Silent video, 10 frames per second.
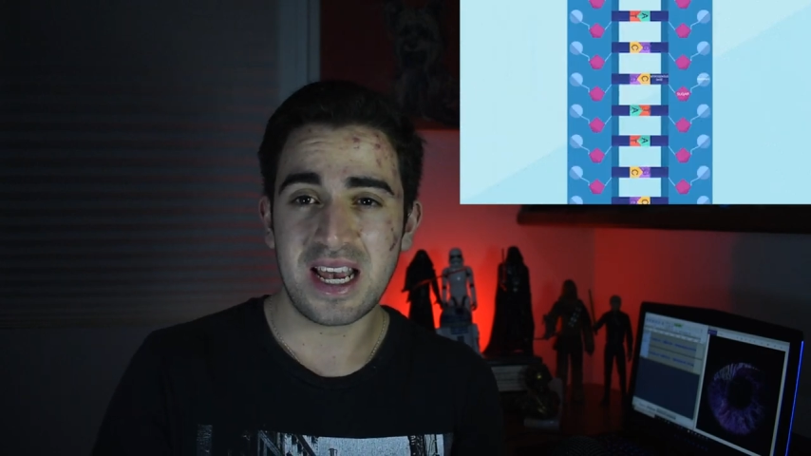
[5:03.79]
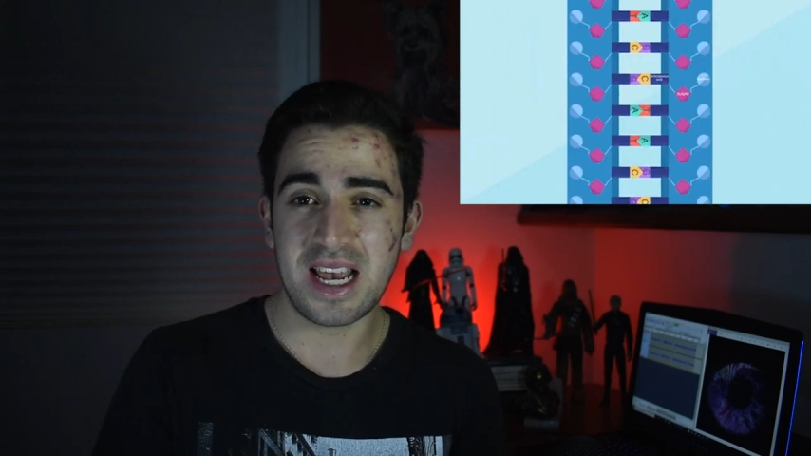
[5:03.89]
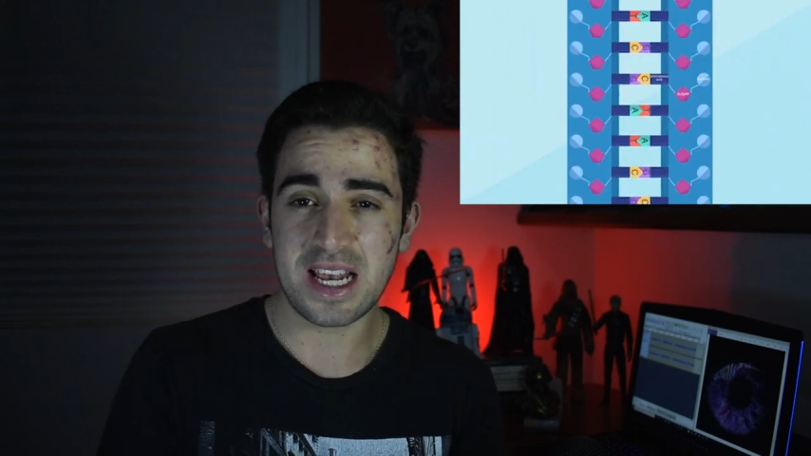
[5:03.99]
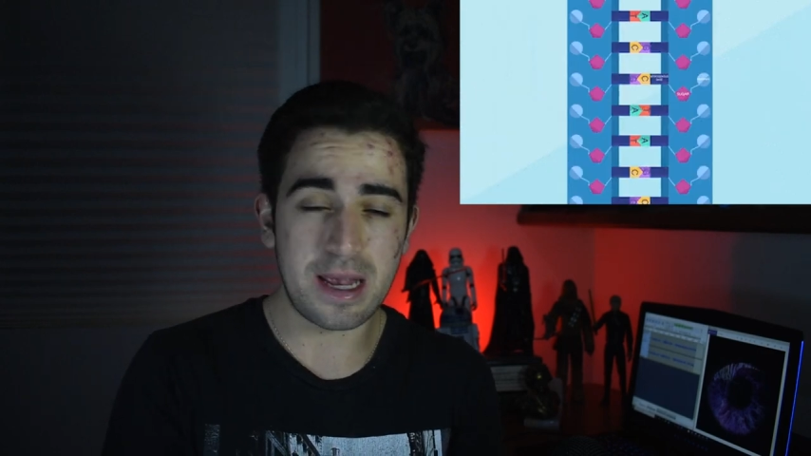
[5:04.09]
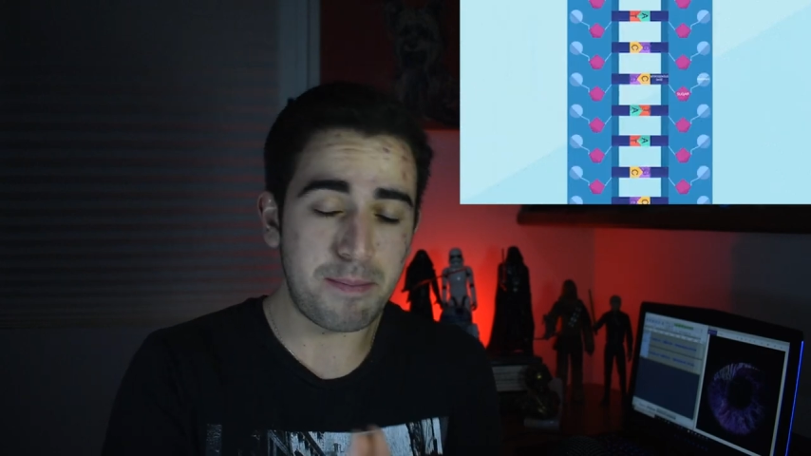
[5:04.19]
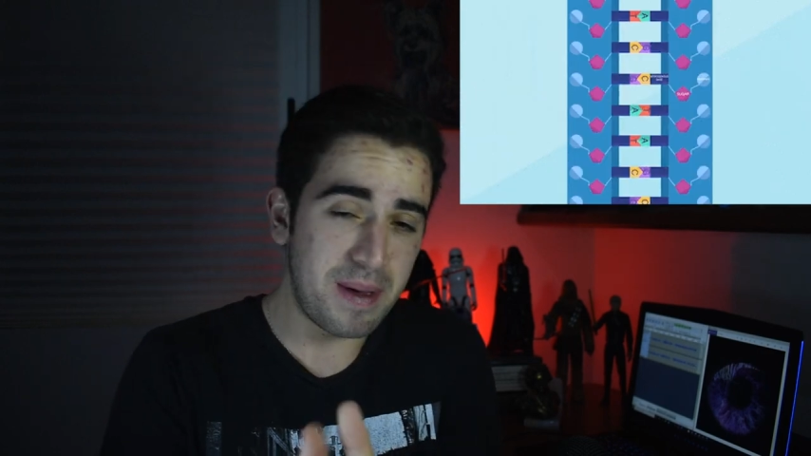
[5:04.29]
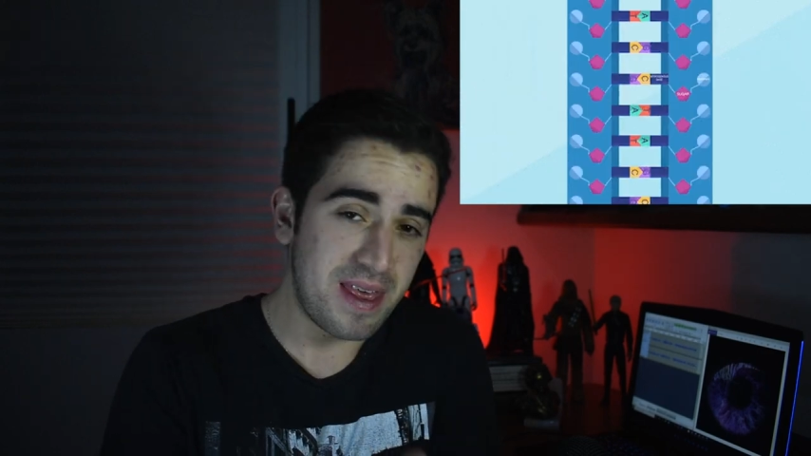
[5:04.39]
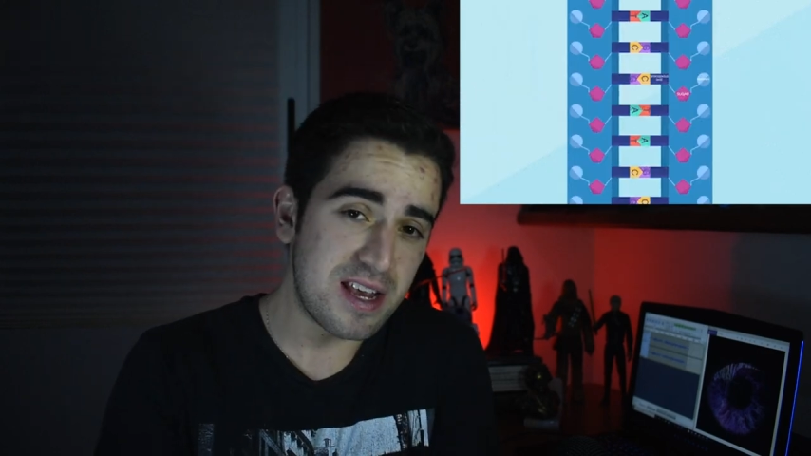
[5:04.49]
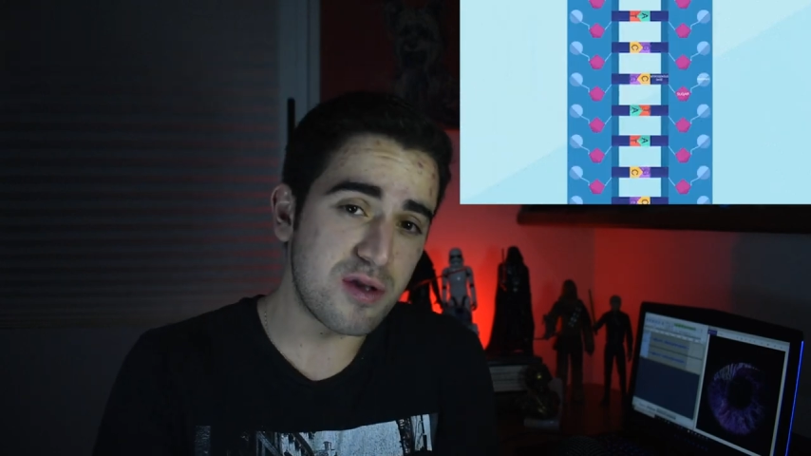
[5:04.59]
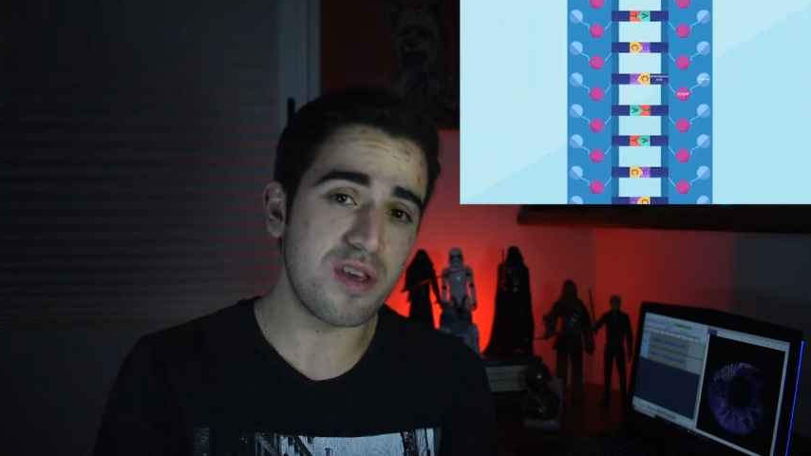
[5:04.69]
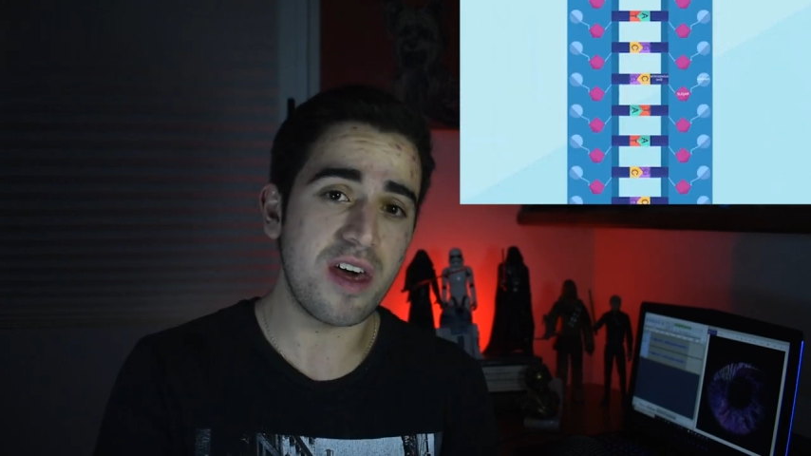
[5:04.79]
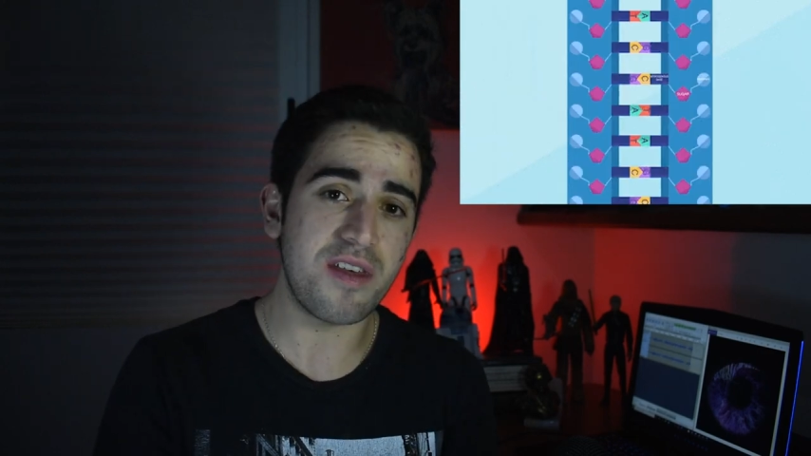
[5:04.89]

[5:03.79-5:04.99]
ese pedazo de